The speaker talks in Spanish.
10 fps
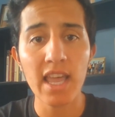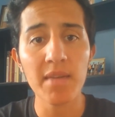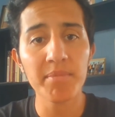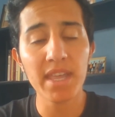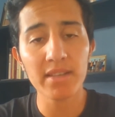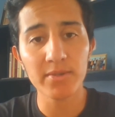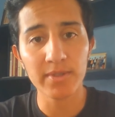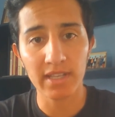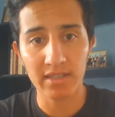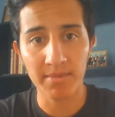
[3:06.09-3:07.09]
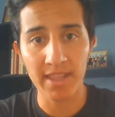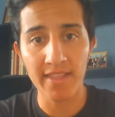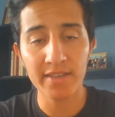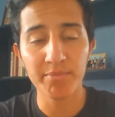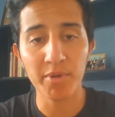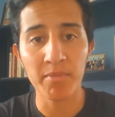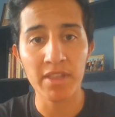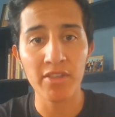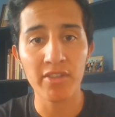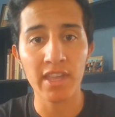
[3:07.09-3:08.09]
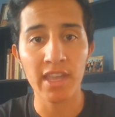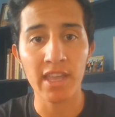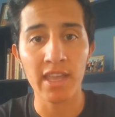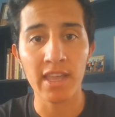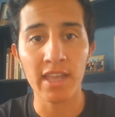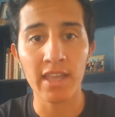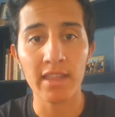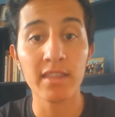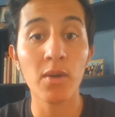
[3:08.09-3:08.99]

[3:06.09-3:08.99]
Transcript: envían sus actividades por medio de,